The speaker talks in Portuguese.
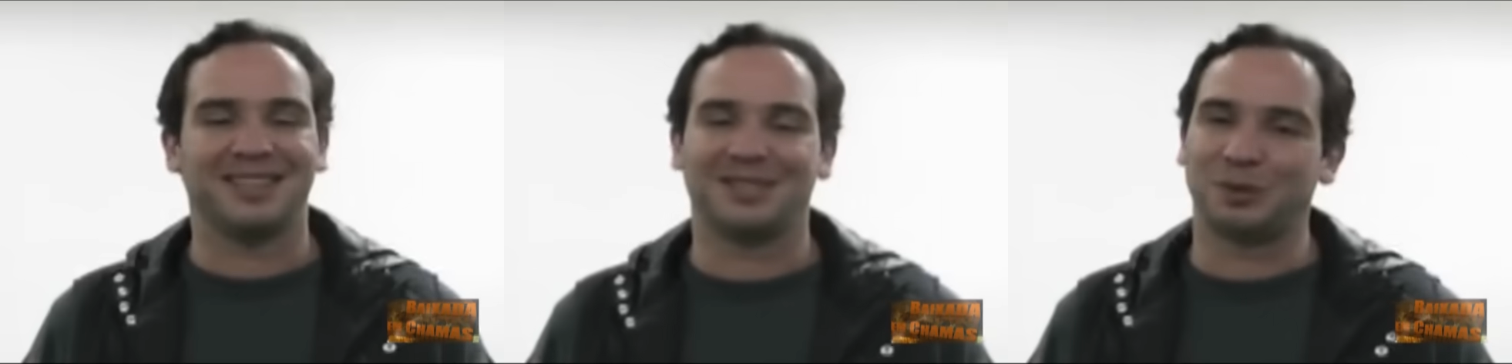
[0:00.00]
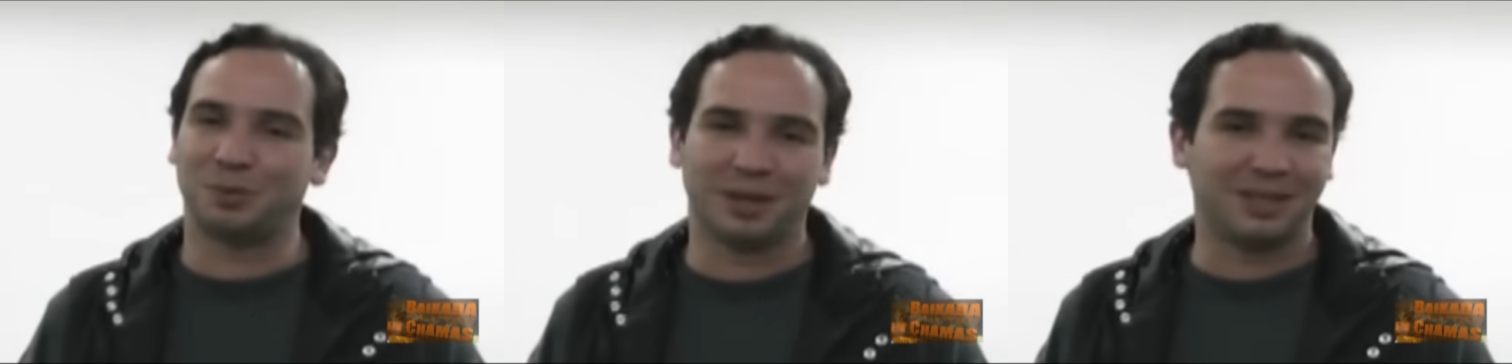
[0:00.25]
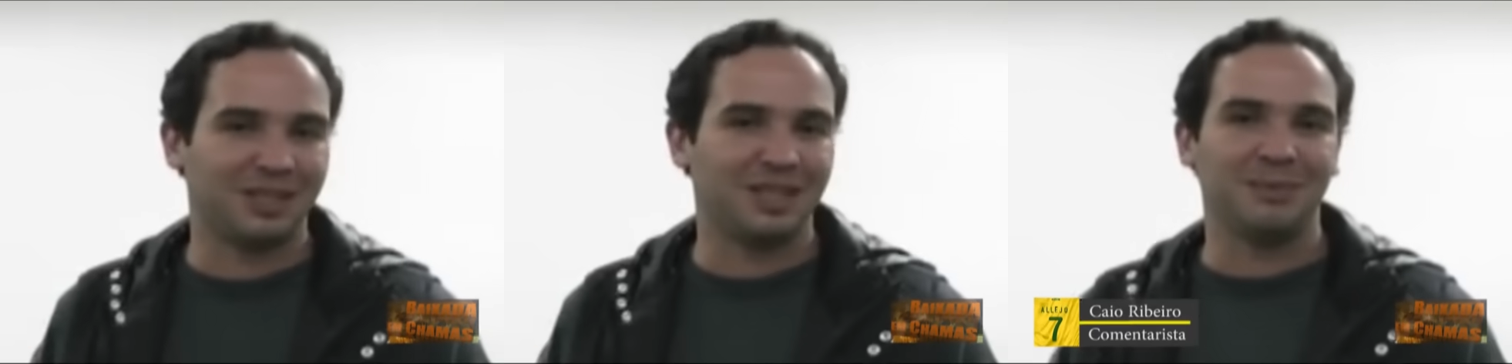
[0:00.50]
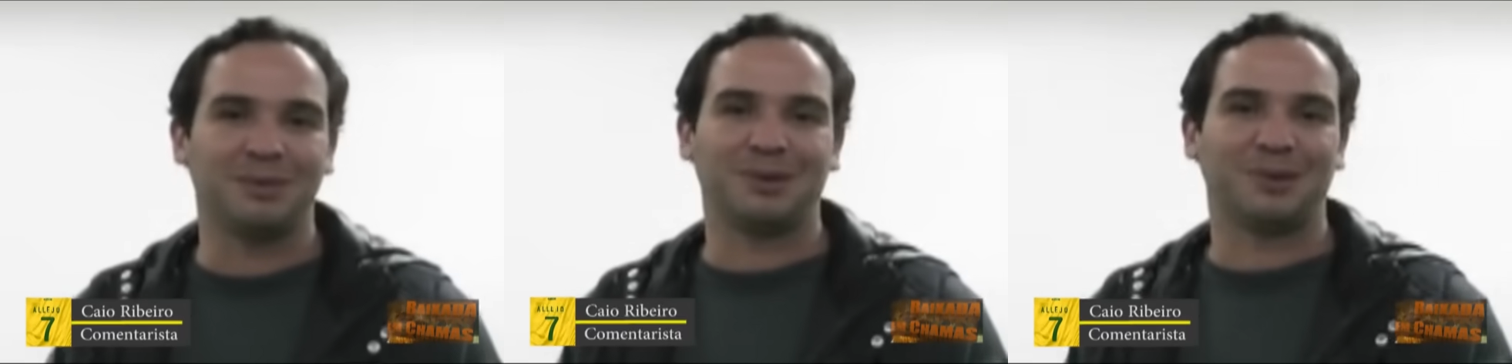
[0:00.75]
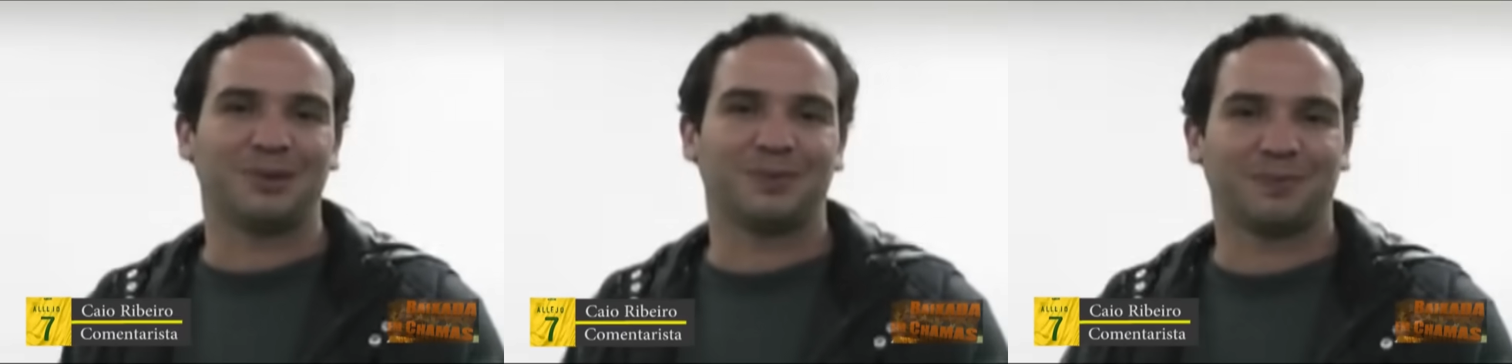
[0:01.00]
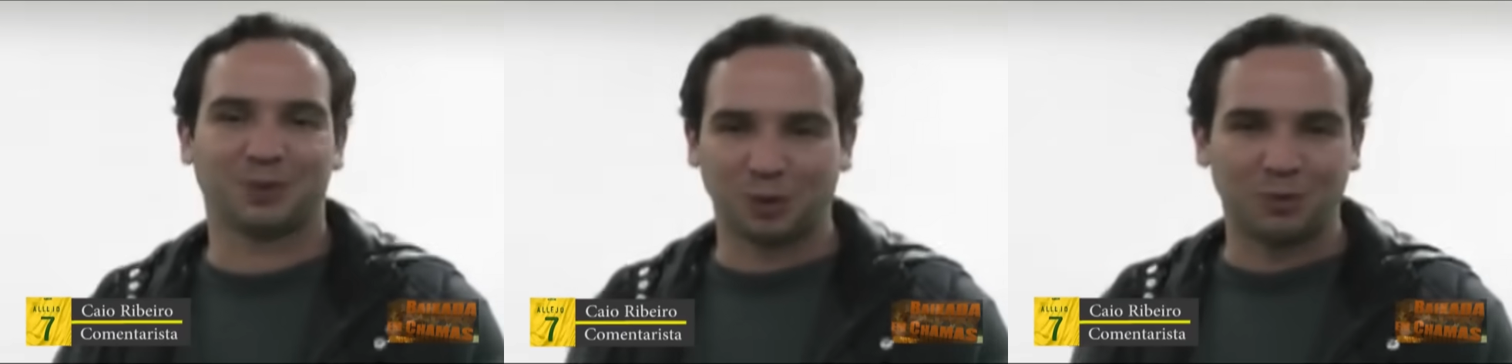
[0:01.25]
Ele super tímido,
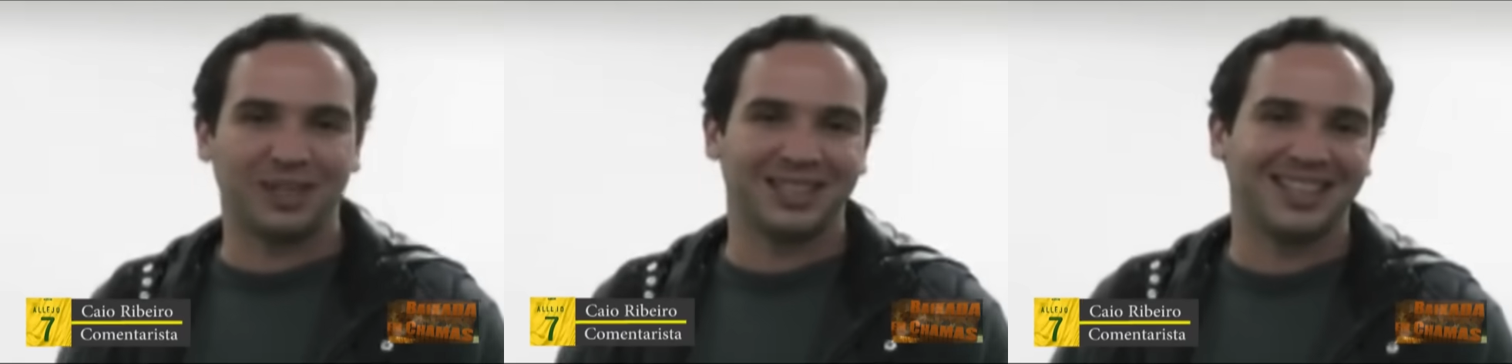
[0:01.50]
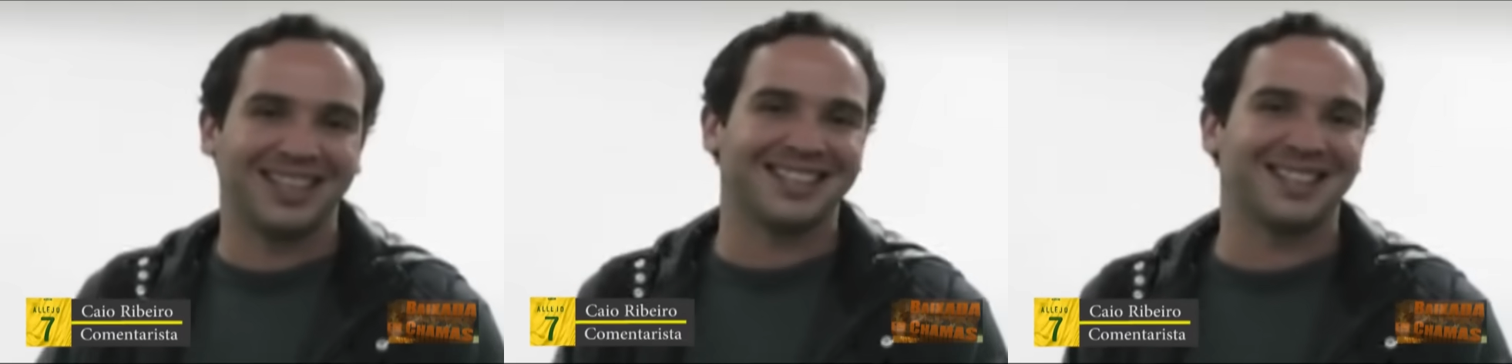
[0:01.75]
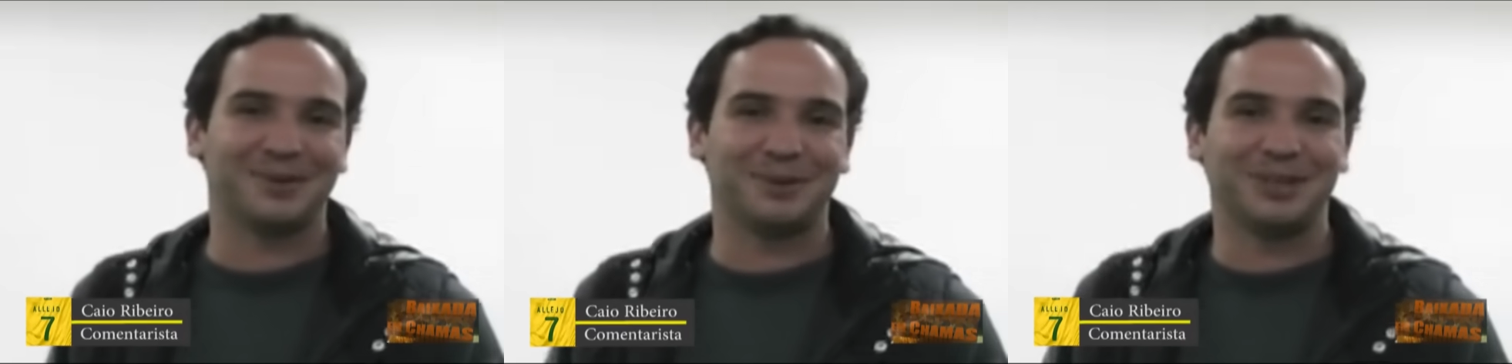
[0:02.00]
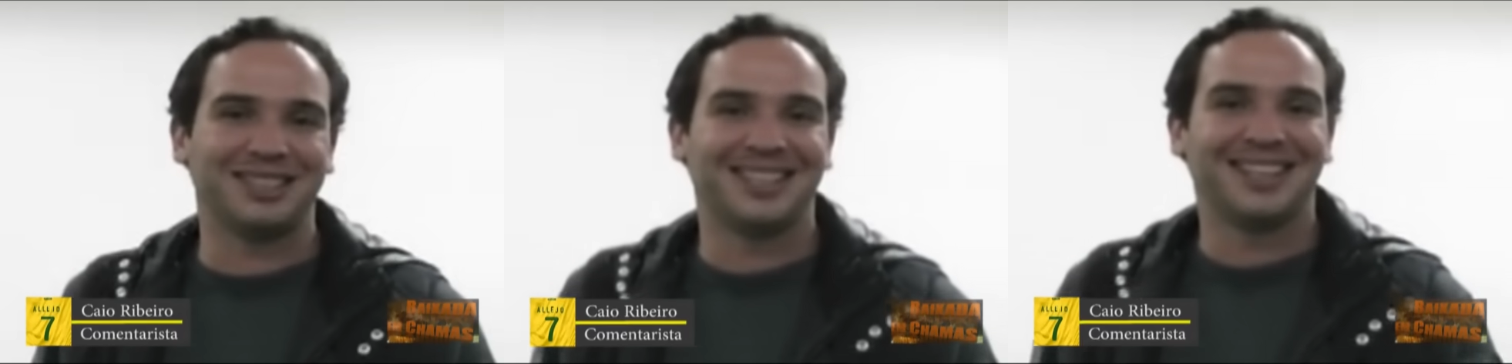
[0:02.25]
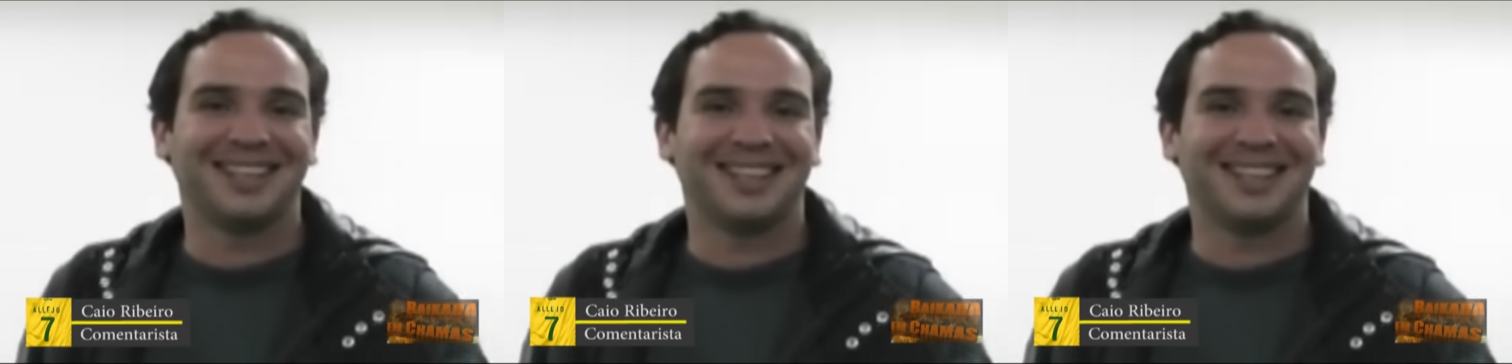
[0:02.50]
como ainda é até hoje,